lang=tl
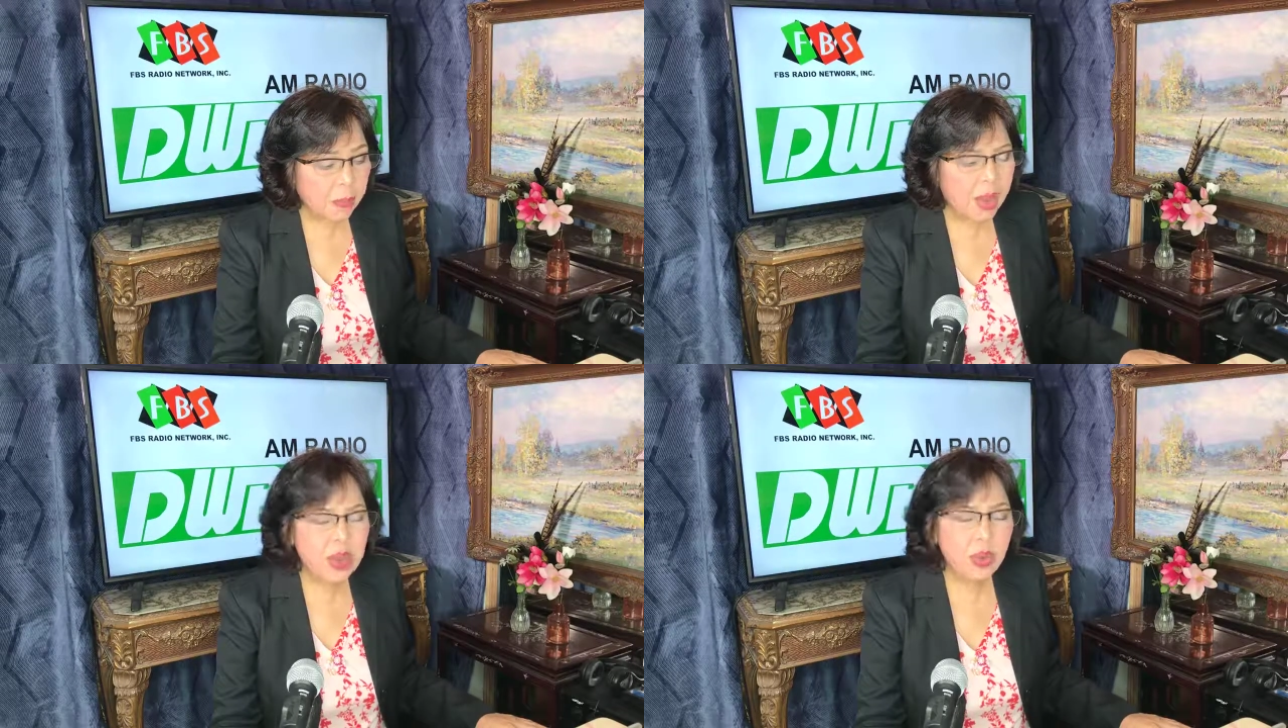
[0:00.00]

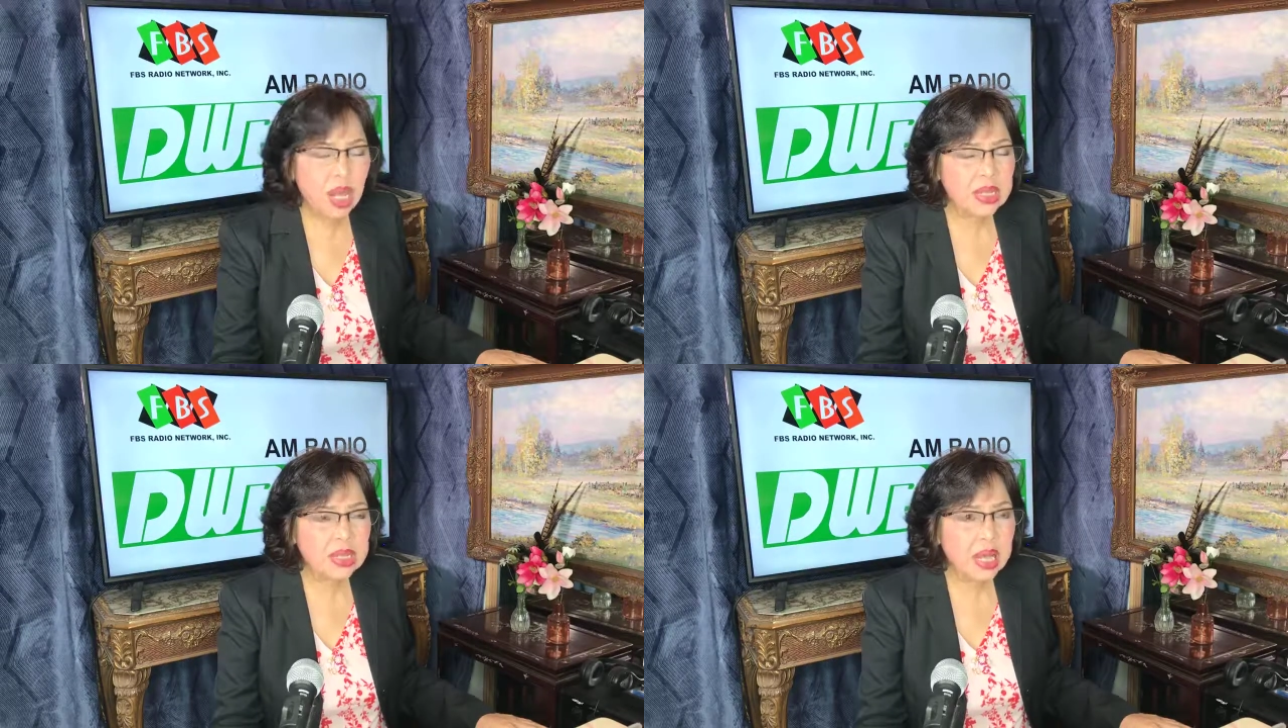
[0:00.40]
paano
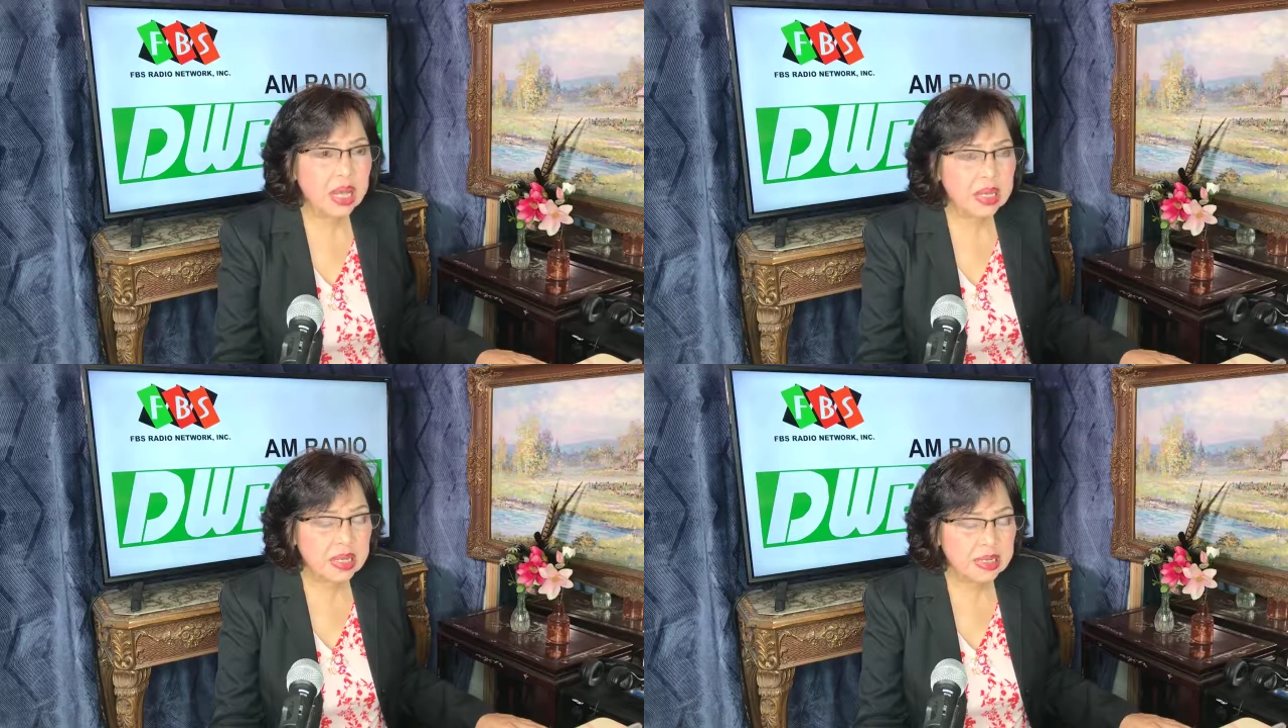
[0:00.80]

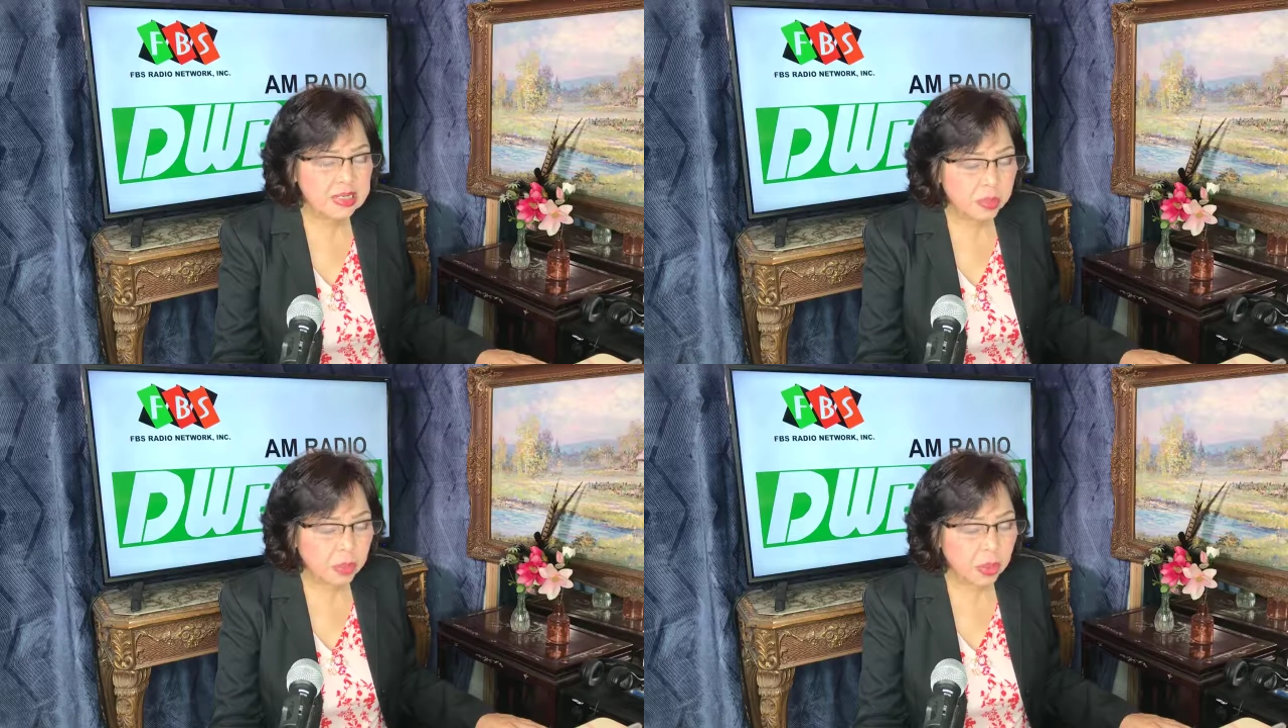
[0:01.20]
hadlangan ng
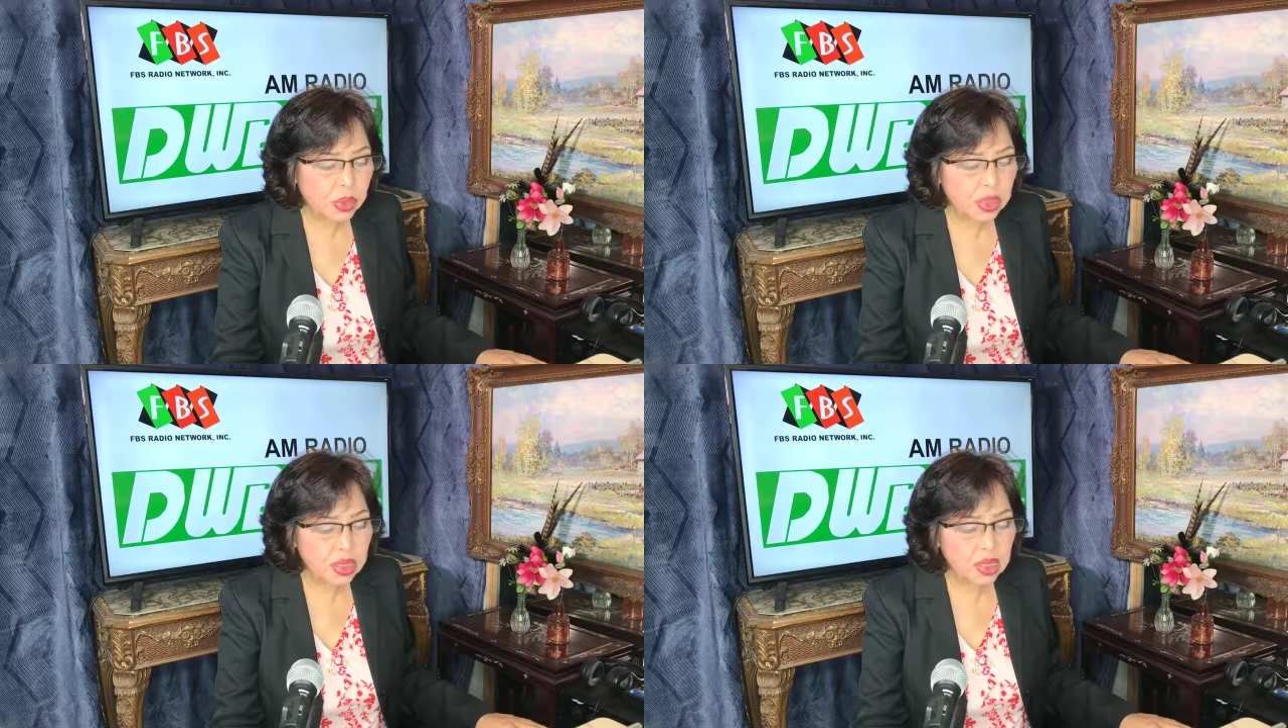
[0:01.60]

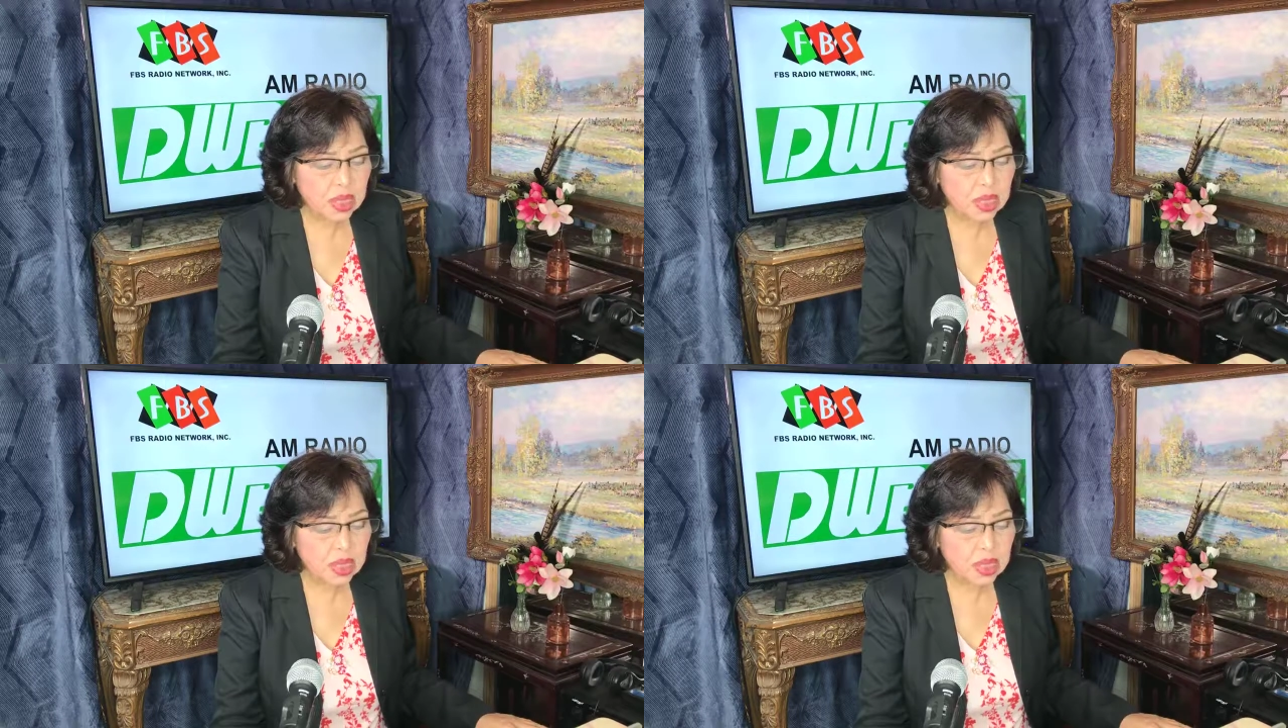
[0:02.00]
sipon,